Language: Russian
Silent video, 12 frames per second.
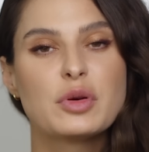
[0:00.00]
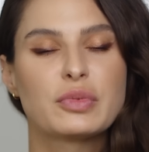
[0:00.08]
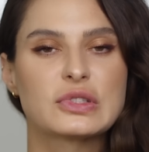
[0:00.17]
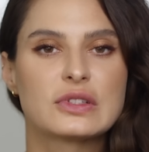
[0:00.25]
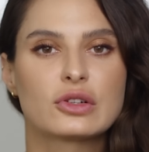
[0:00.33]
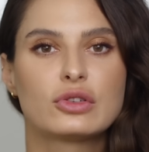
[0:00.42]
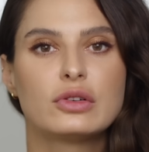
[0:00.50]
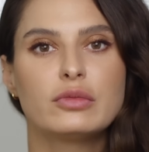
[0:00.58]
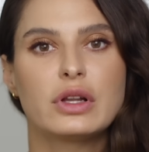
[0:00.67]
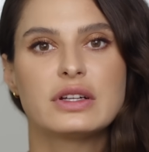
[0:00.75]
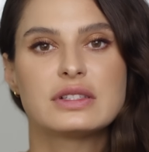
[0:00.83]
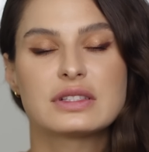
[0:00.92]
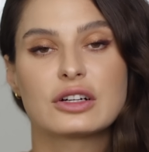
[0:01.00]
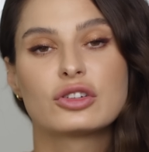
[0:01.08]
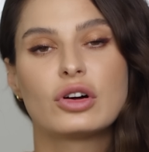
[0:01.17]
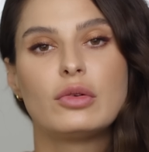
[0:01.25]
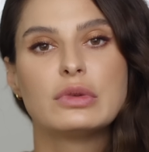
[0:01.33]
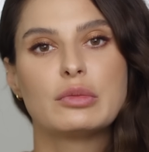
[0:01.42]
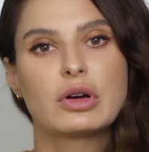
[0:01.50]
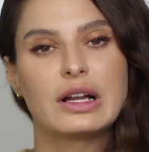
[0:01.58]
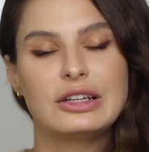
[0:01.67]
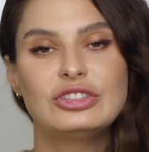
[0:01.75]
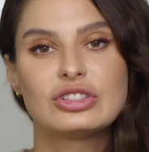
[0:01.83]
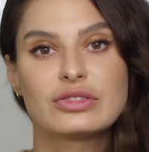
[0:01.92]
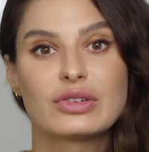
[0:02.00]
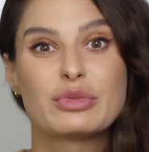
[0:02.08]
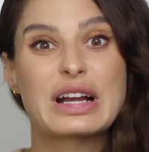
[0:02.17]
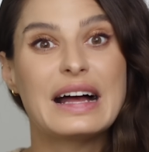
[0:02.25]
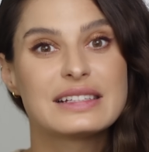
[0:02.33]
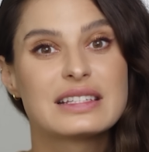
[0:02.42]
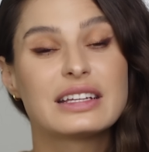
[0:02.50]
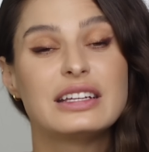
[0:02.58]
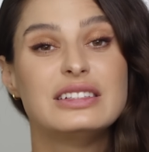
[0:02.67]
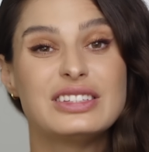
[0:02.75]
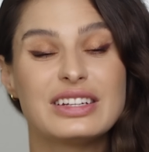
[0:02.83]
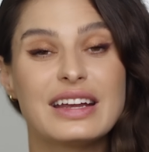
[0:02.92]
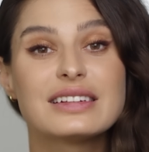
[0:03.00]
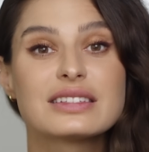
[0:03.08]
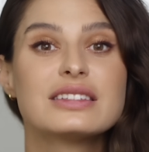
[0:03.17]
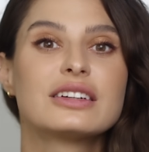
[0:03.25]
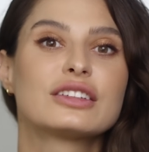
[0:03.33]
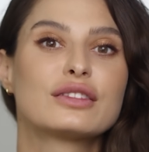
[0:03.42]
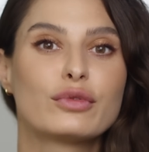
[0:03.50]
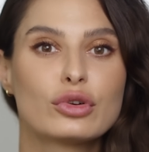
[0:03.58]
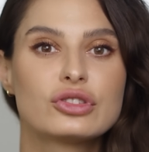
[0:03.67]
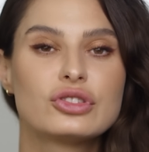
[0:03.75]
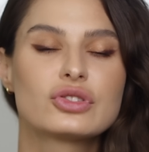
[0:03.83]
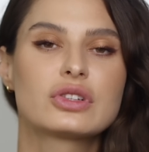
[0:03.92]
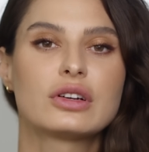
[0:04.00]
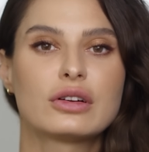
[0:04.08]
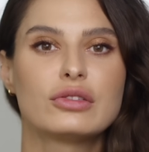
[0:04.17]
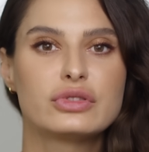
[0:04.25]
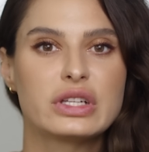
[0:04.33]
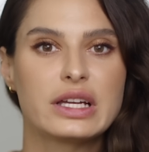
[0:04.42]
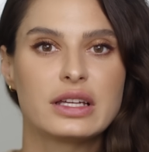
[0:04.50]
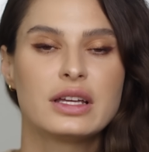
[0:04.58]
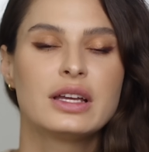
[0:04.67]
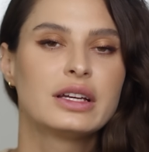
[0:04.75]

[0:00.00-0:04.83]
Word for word: мы познакомились с огромным количеством разных интересных творческих людей.